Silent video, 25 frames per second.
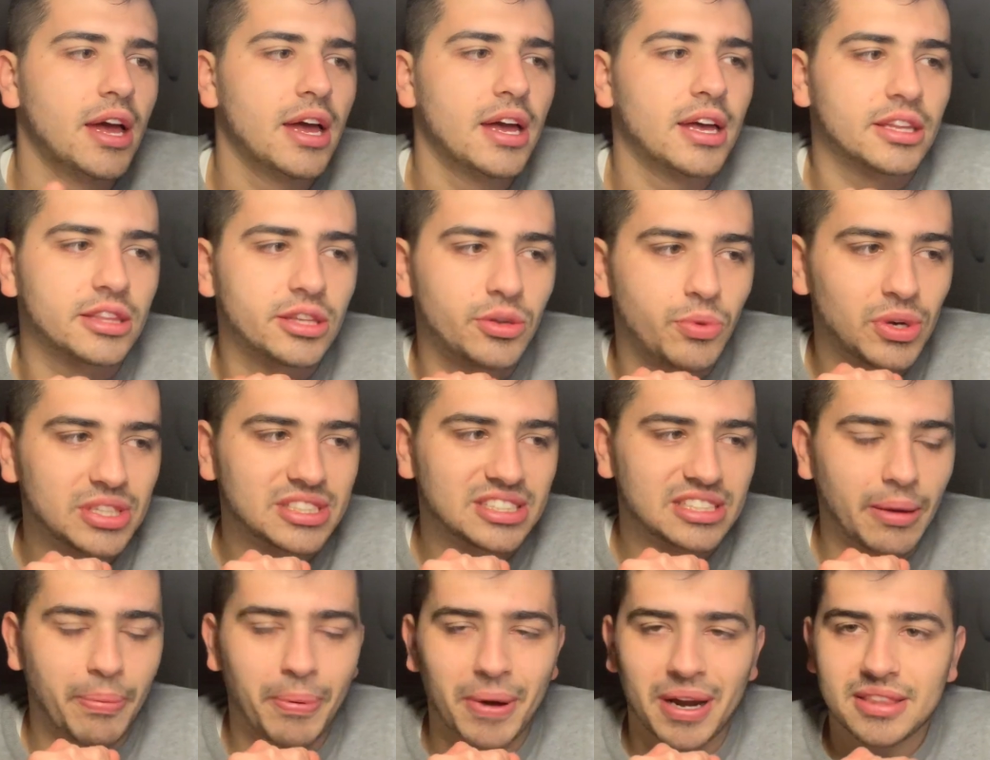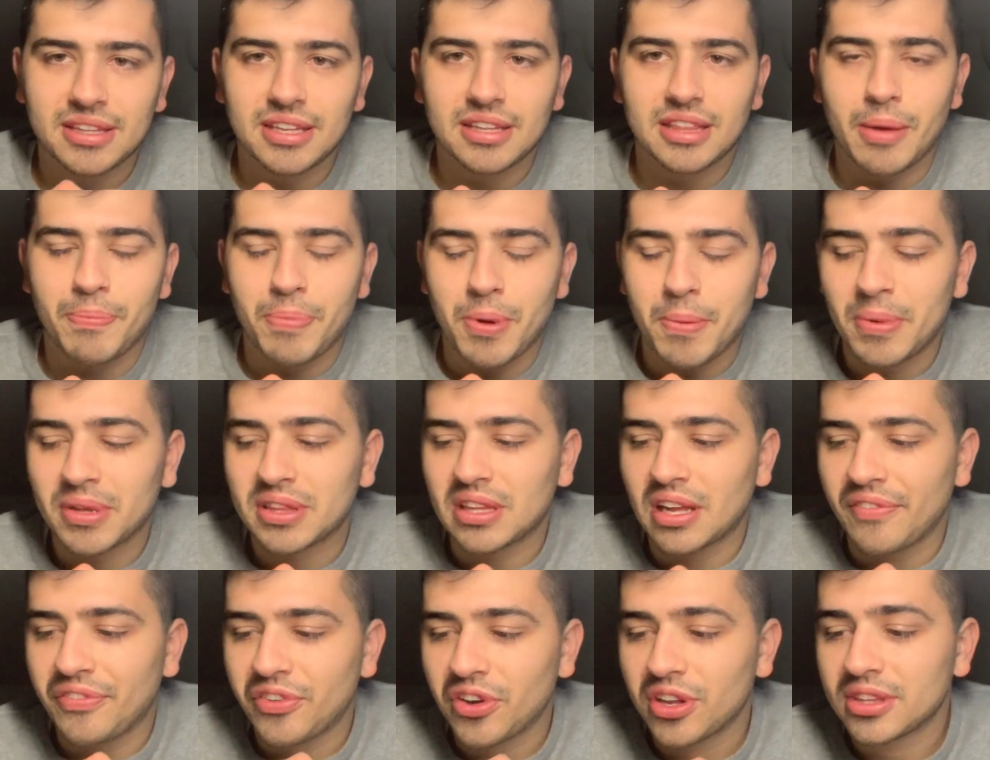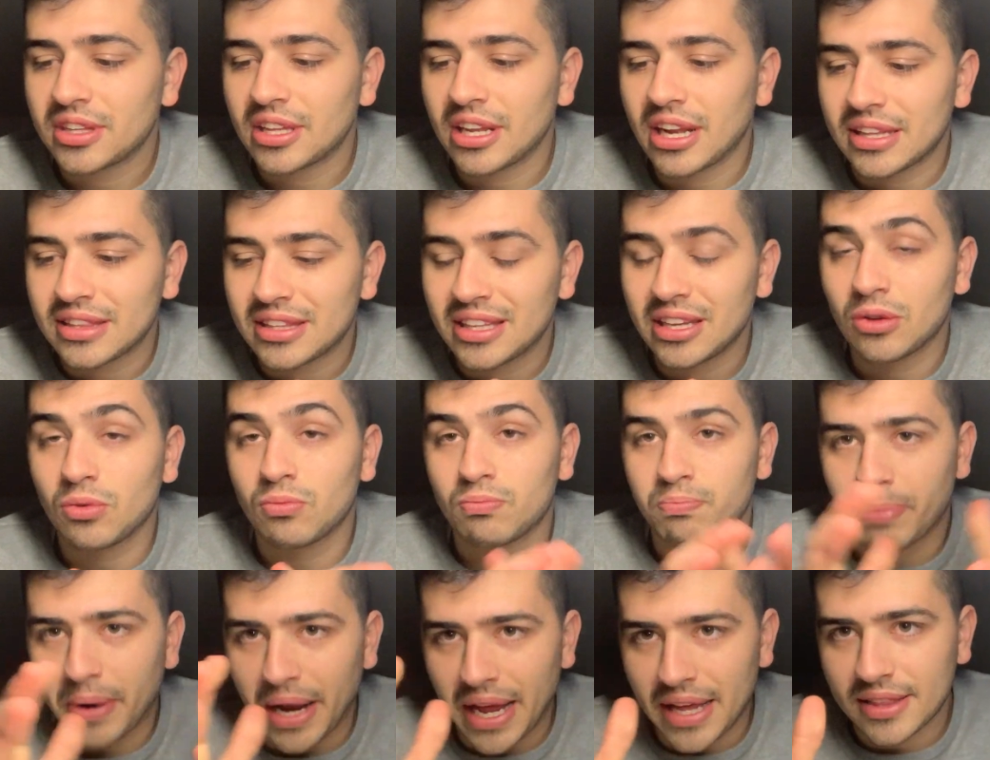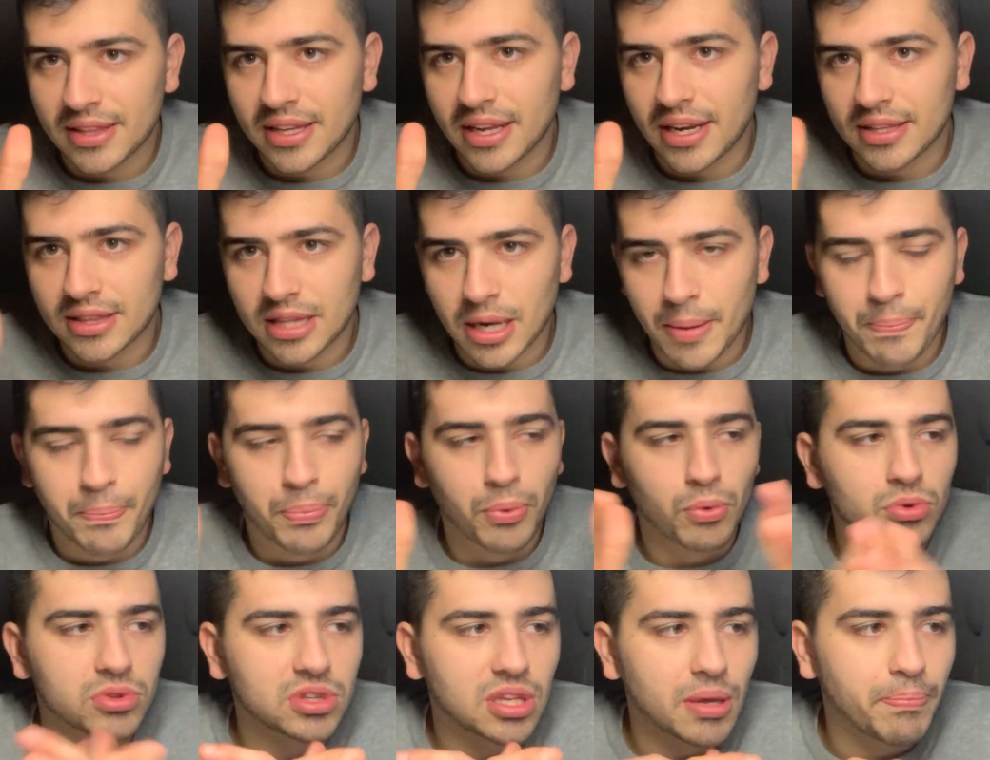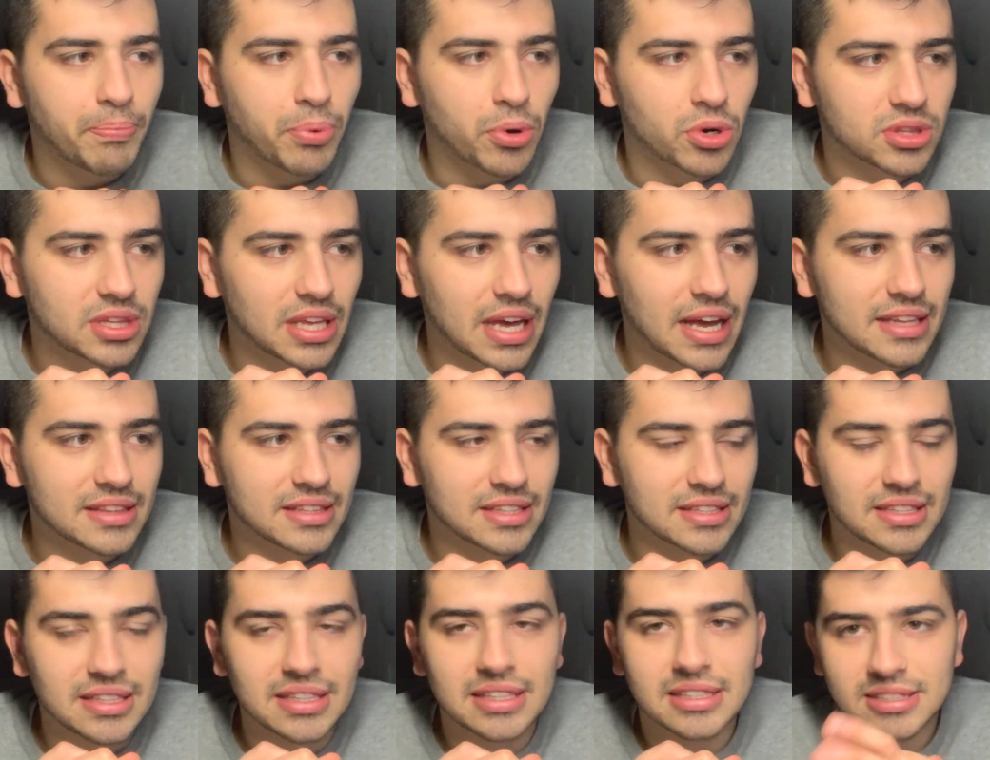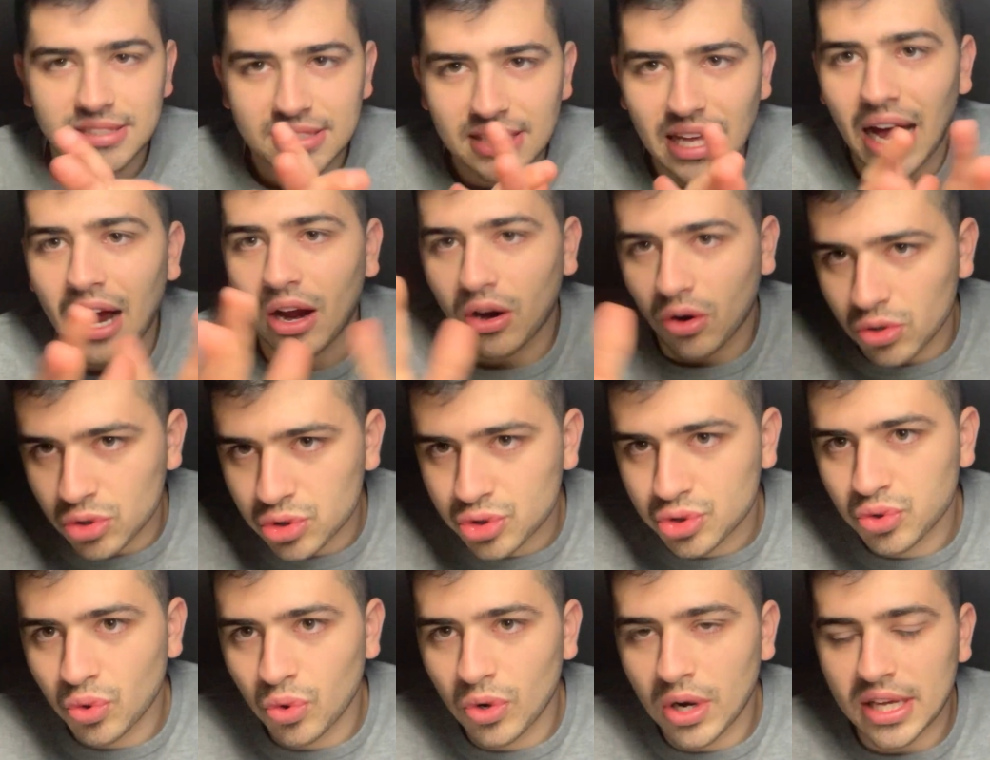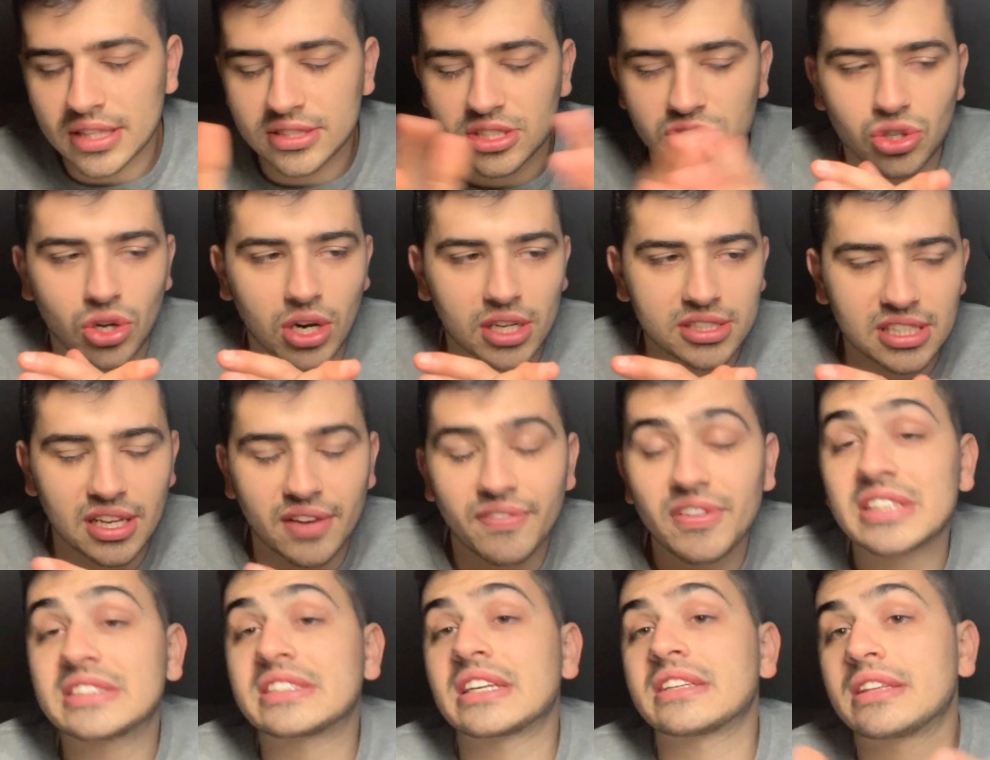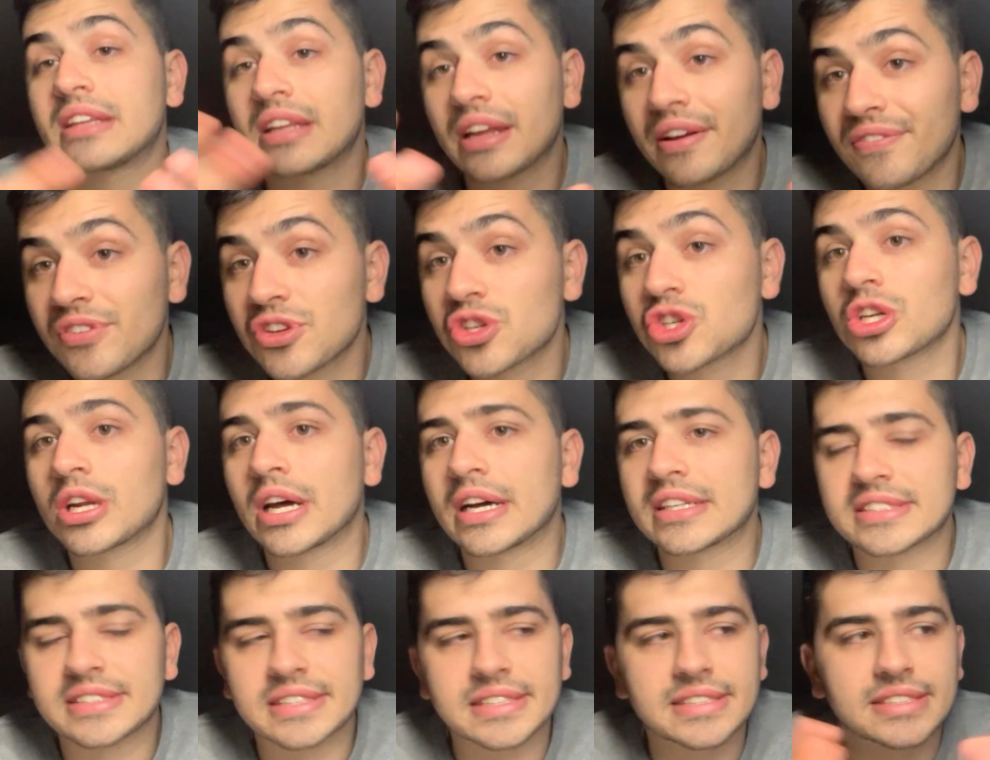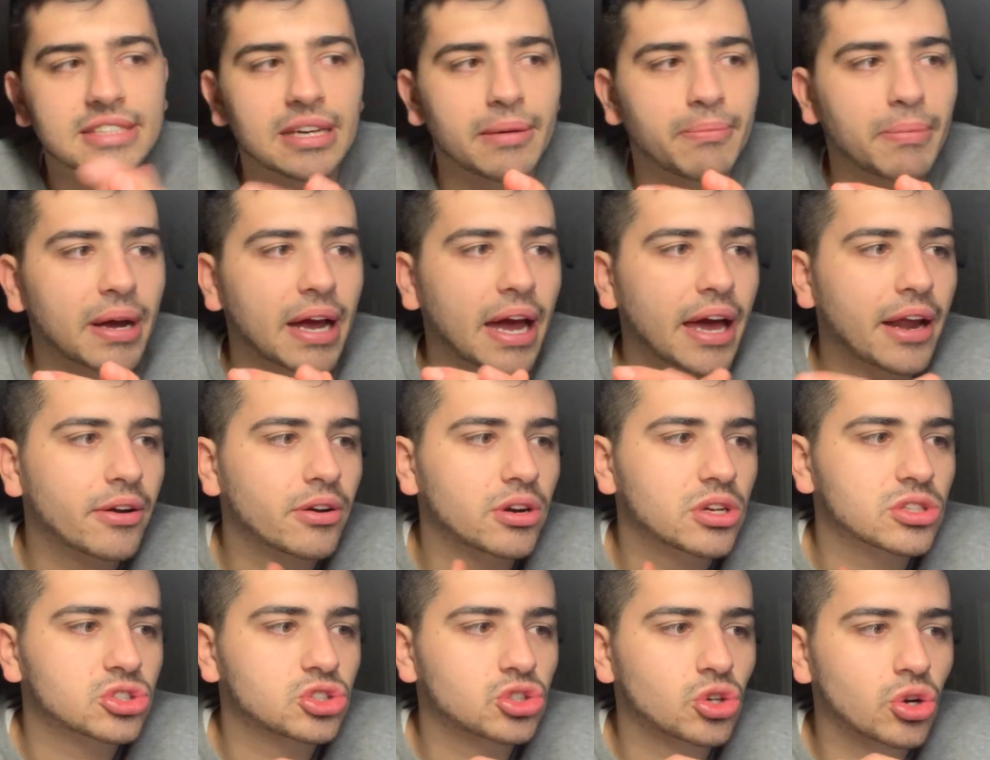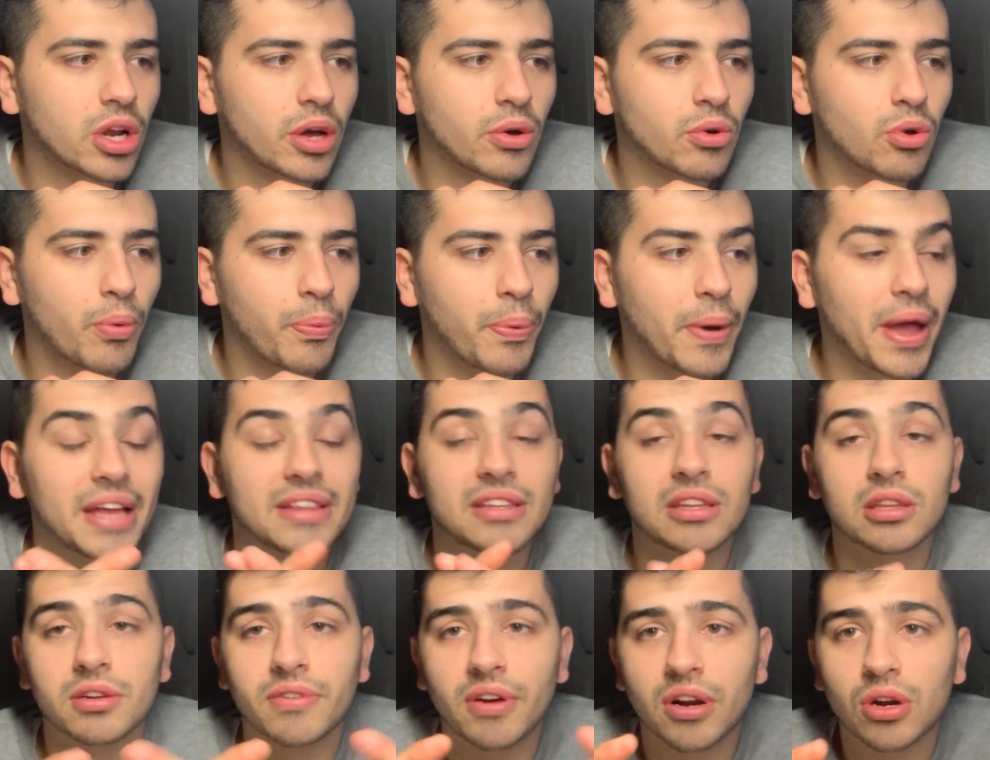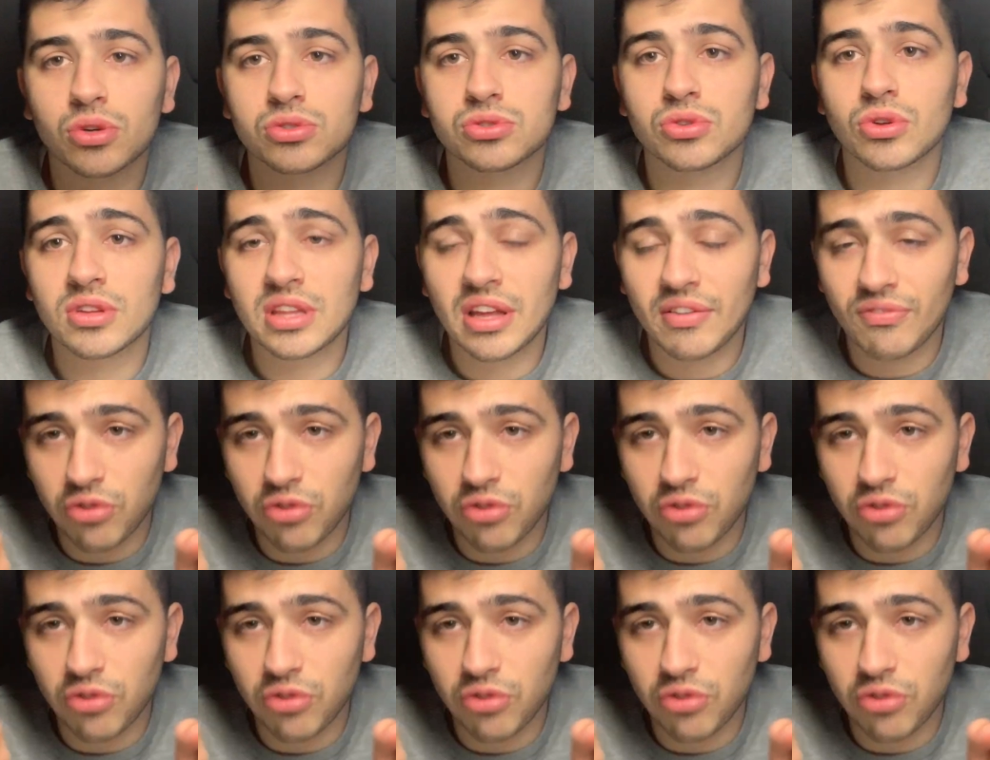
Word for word: di questa partita e permette alla Fiorentina di prendere tre punti importanti di distacco sulla zona salvezza e di avvicinarsi chissà magari a una zona europea e di trovare continuità,